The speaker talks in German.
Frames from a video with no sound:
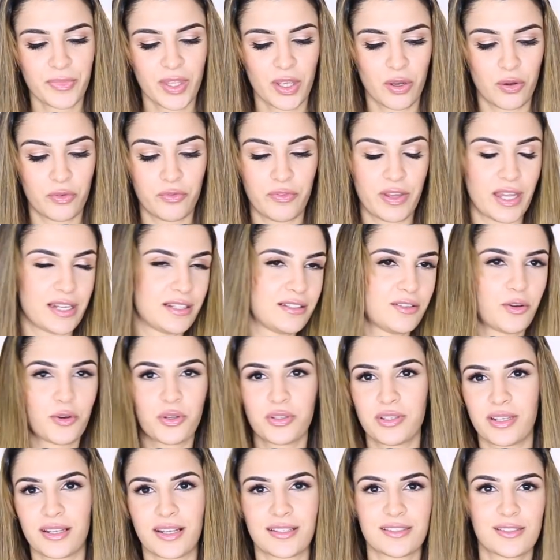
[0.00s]
und werde ihn auch
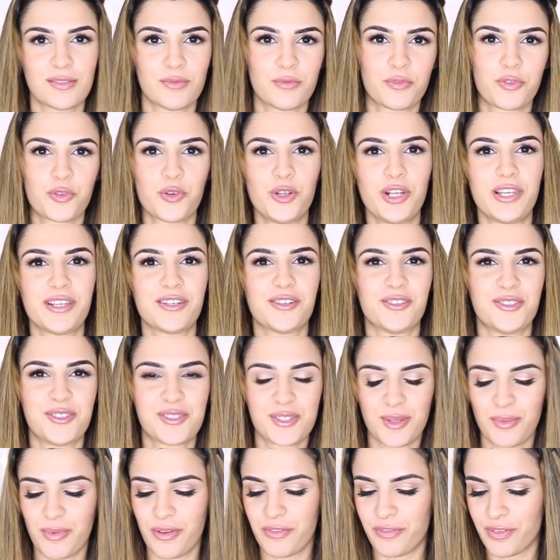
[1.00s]
den ganzen Frühling und
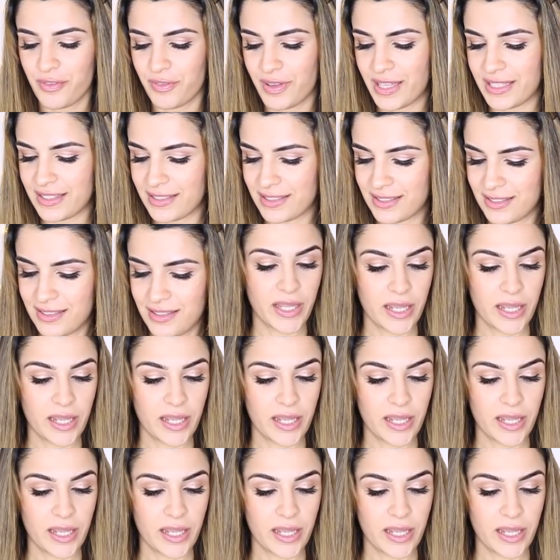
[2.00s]
Sommer verwenden.